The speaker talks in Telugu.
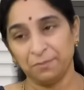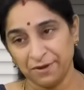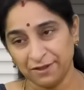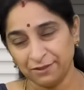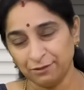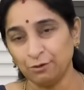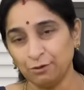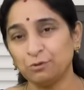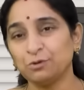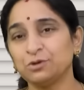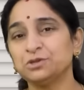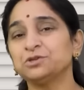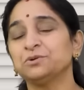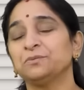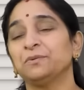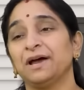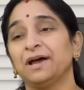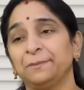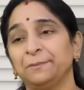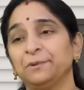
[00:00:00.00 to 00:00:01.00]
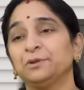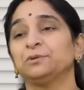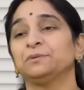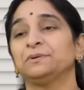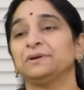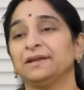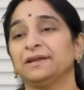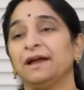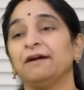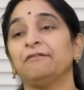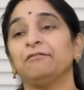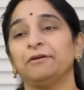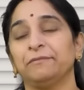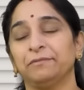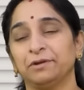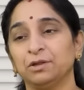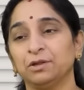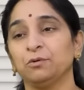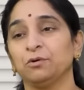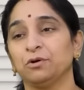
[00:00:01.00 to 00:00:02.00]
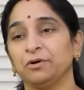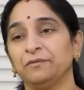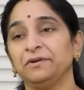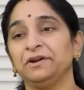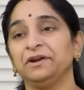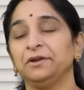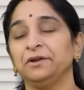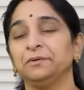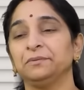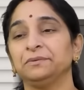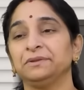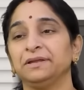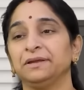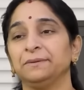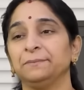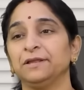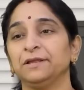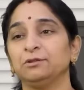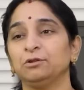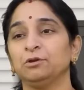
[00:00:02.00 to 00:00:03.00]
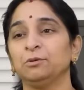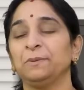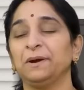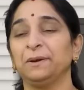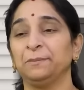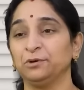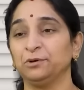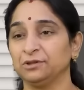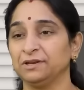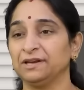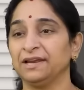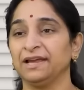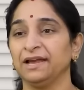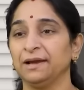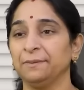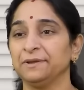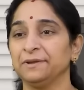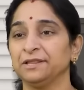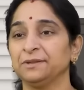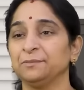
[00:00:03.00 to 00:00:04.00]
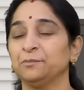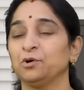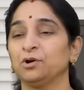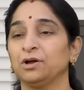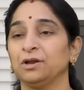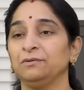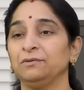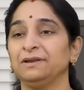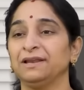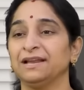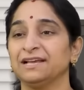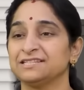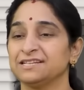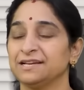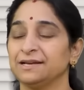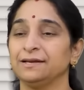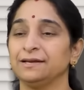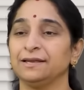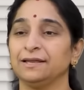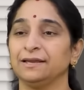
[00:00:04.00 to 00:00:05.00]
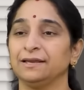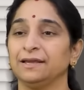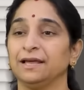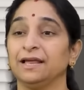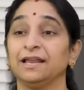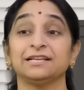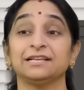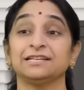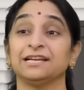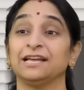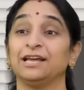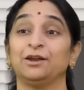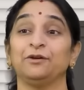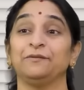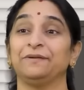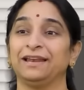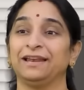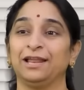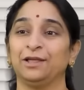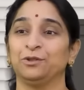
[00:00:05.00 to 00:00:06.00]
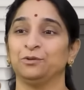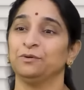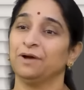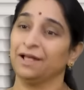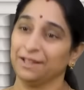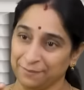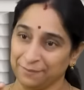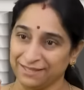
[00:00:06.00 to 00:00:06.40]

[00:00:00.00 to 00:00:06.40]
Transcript: మెంతులు కొంచెం మారిపోతుంటాయి ఆవిడ ఎవరిదో ఒక వీడియో ఉంది మెంతులు పడిపోతున్నాయా మెంతి మొక్కలు ఇలా చేయండి ఎలా చేయాలో వినలేదు అది